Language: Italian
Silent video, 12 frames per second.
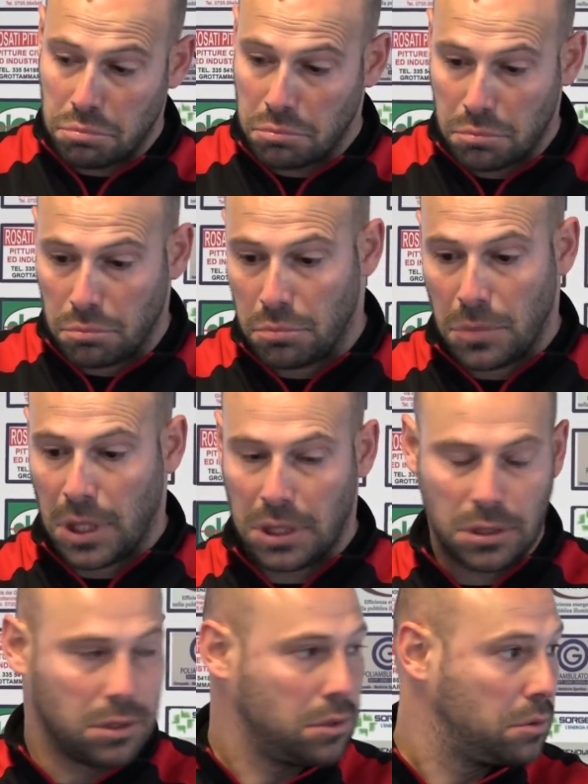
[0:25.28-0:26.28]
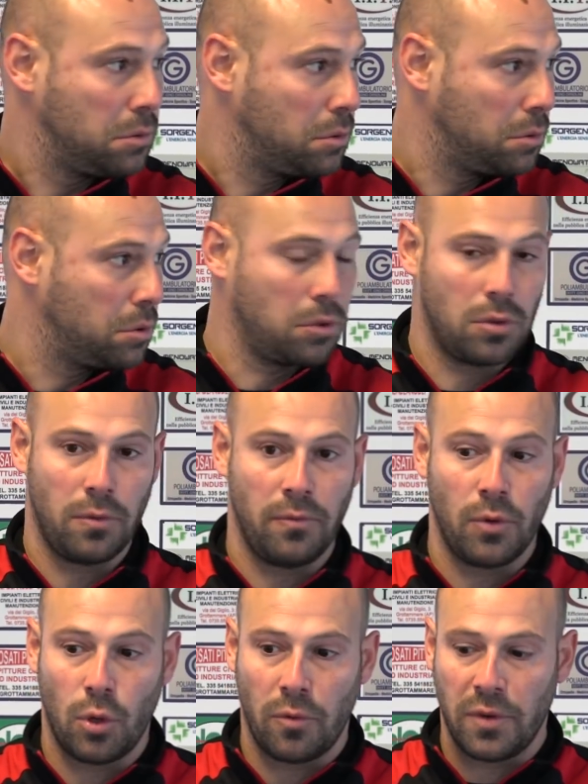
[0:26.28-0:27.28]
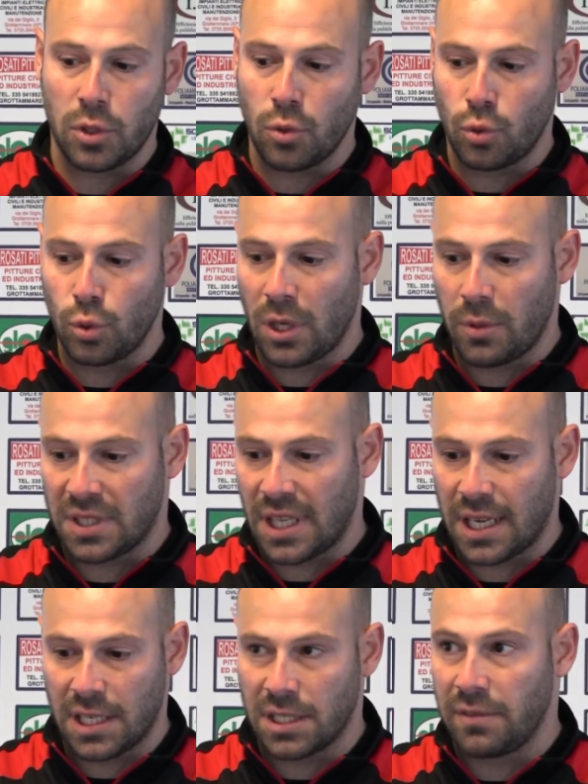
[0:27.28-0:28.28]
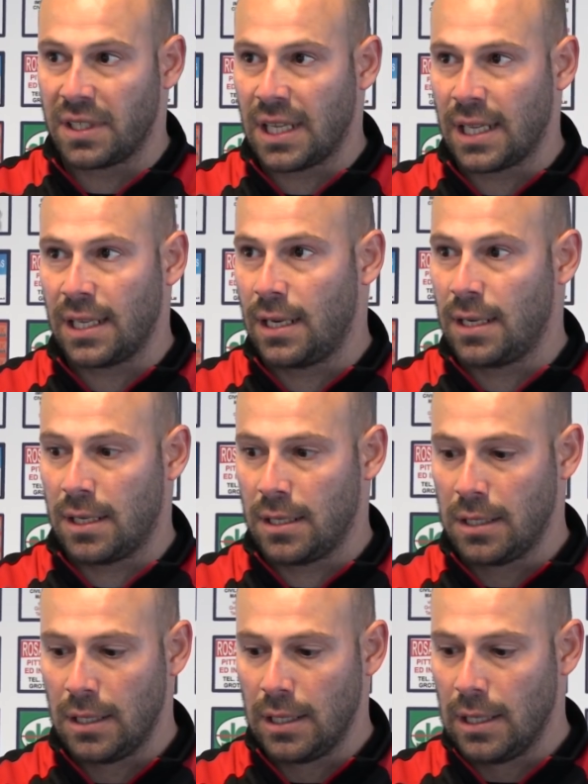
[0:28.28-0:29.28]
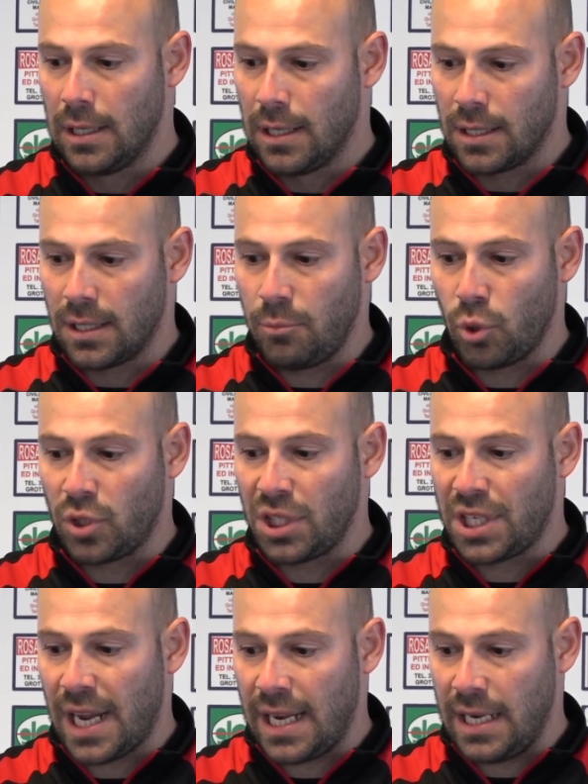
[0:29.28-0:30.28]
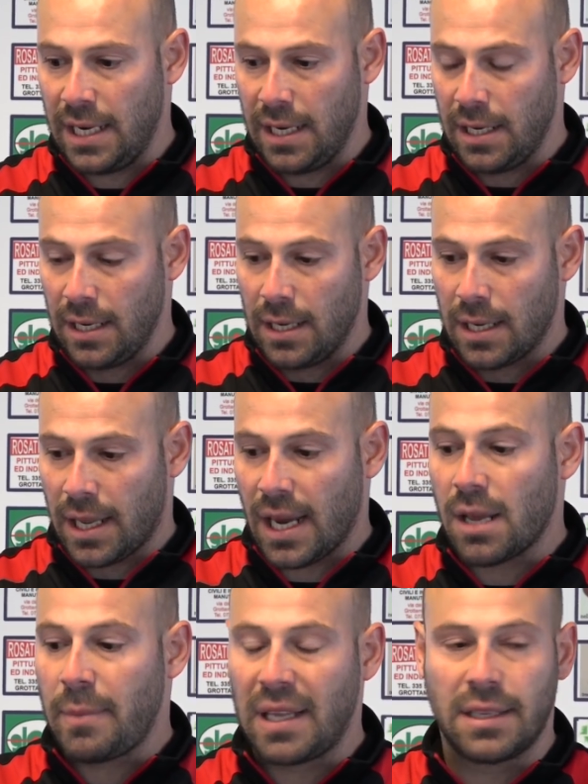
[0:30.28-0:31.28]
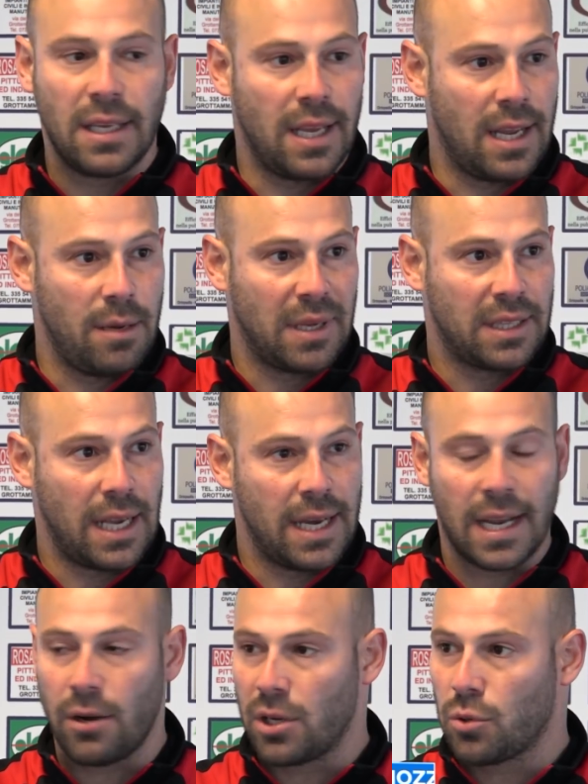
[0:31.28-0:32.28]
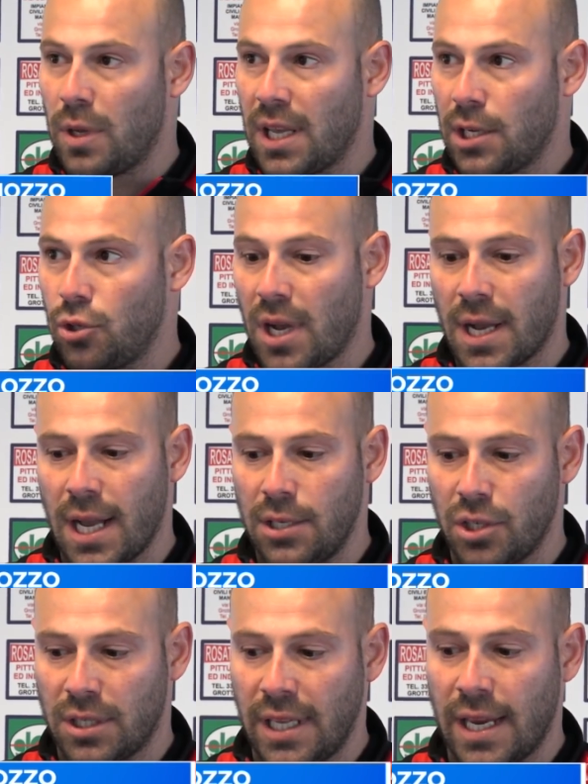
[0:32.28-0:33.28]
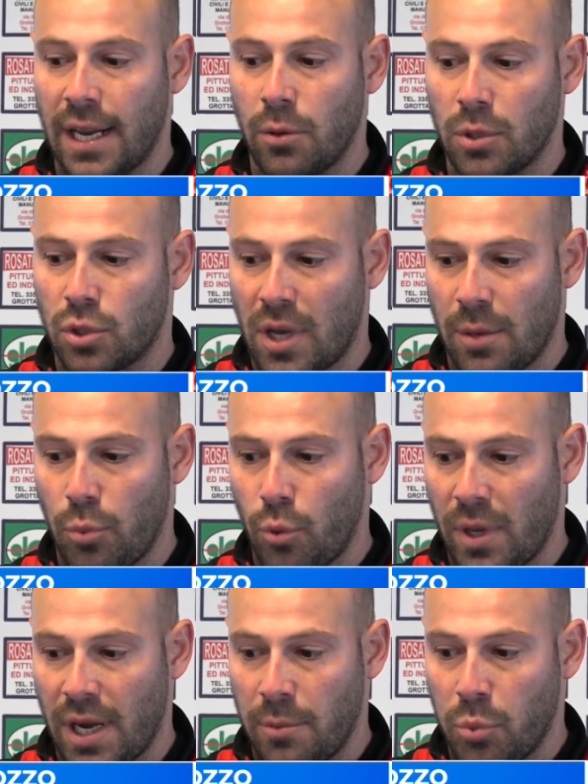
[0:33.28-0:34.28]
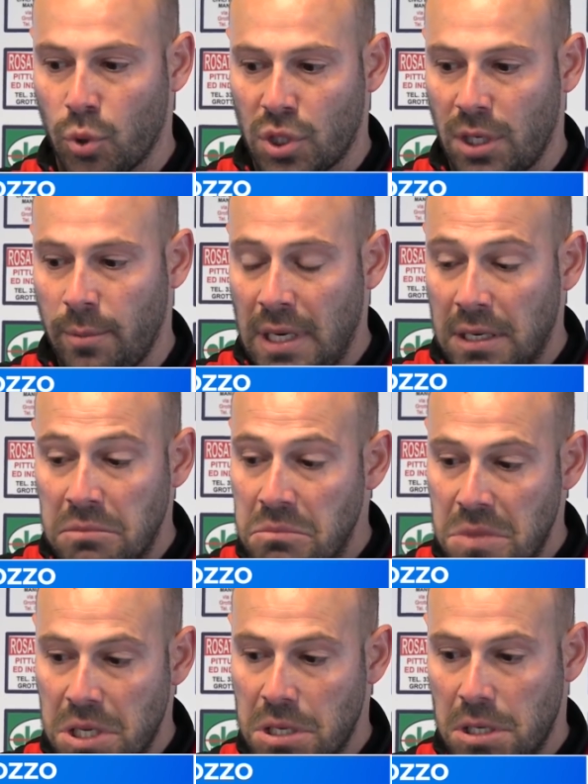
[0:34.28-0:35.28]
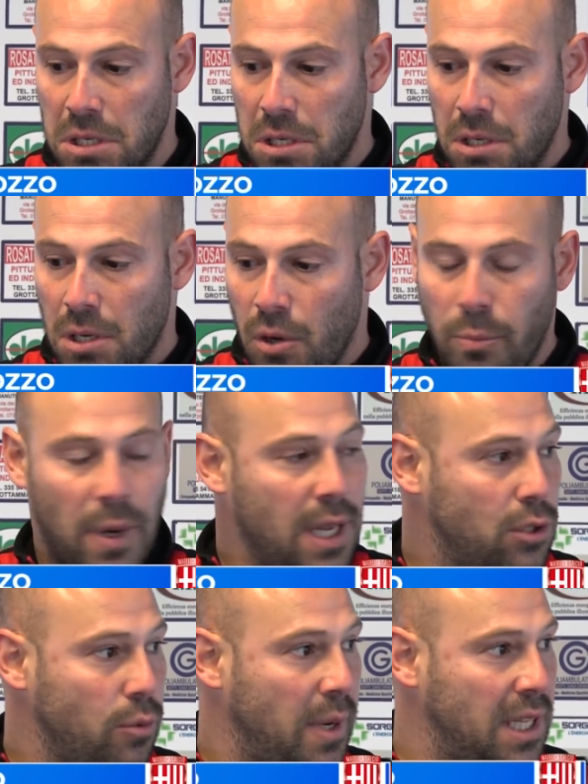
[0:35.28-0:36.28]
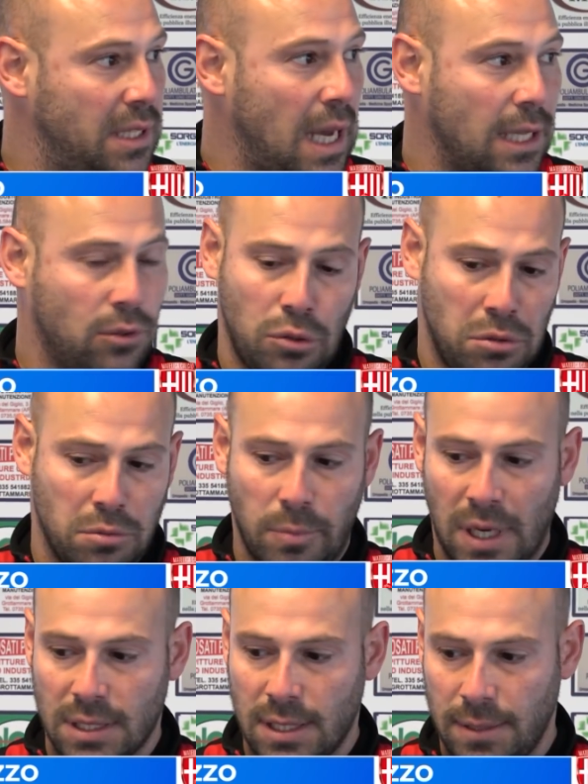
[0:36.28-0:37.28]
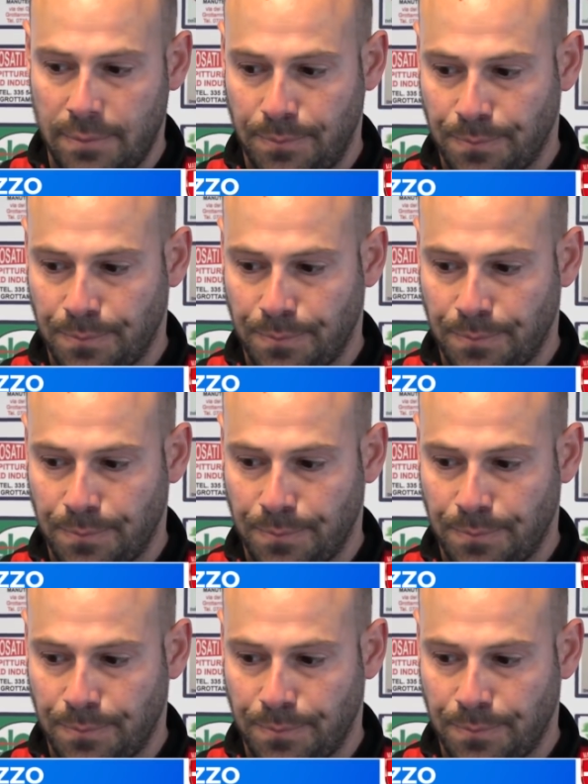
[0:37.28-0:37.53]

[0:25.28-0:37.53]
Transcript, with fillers: No, no, no, non ho visto tutta questa aggressività del, del Monticelli, chiaramente il Matelica è una squadra che gioca a calcio a terra, in questo campo qui era impossibile, è un pareggio meritato, basta.